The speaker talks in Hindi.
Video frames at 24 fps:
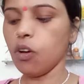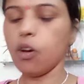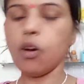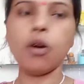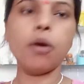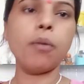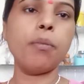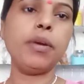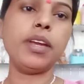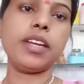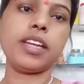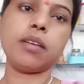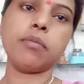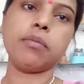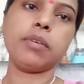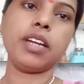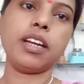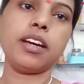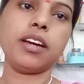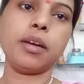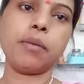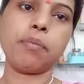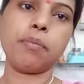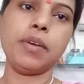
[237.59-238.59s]
और बेटा
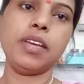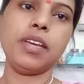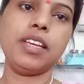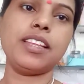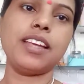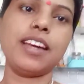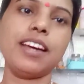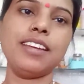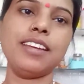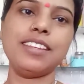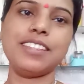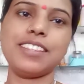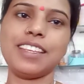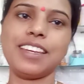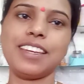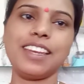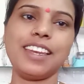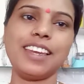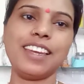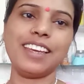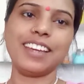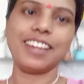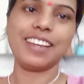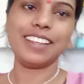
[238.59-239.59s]
मेरा घर पे ही था इसे
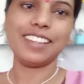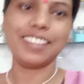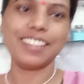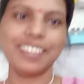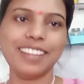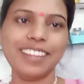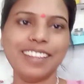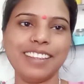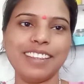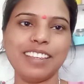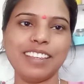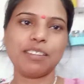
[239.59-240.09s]
नहीं ले गई थी